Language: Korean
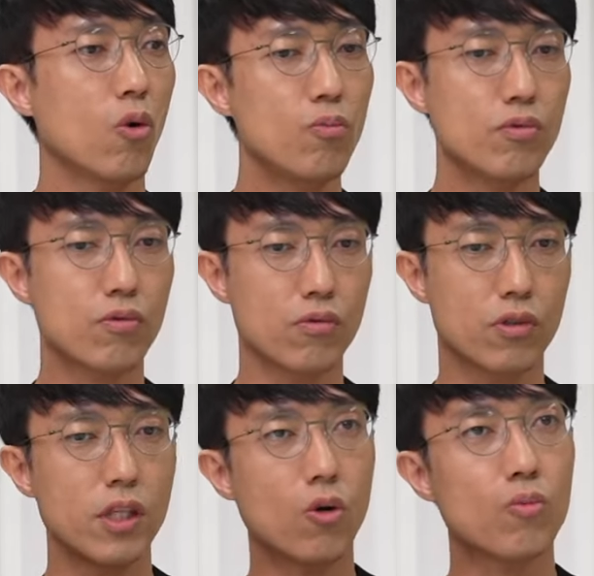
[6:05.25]
골프도
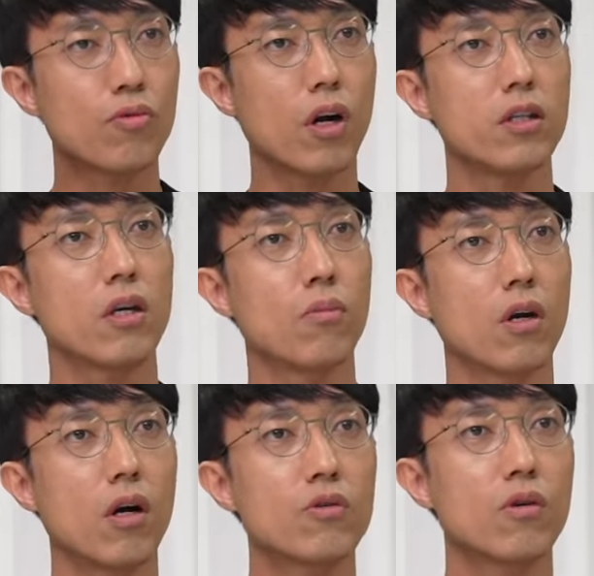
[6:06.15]
그냥 골프가 아니라
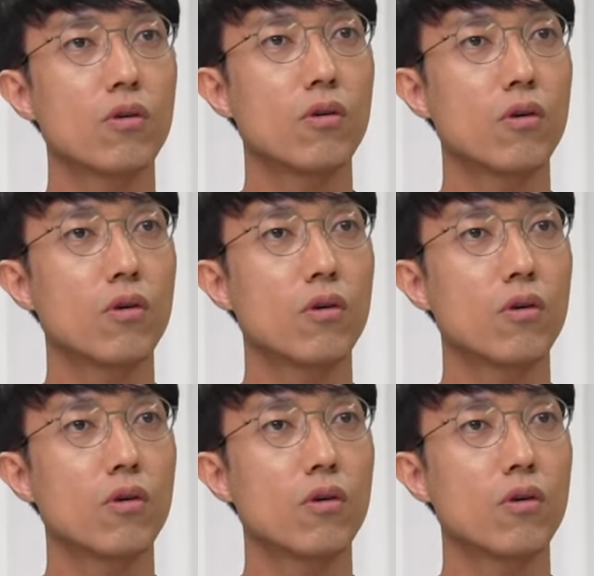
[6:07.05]
뭐라고 하죠?